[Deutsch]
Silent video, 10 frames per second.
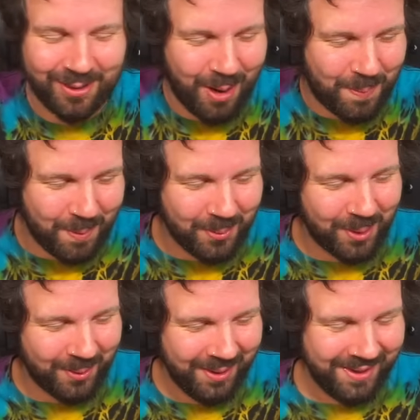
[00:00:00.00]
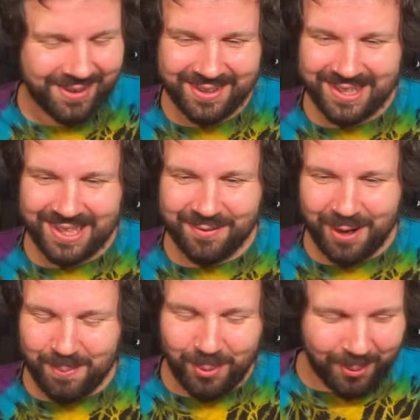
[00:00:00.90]
Körper, Bro.
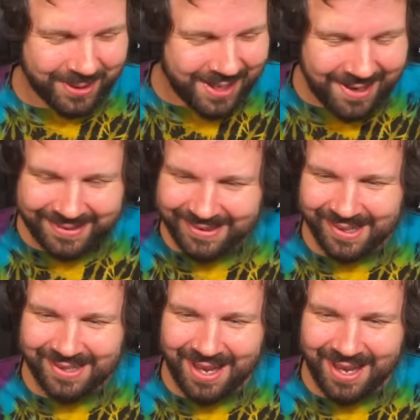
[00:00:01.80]
Weil, Bro, ich esse das halt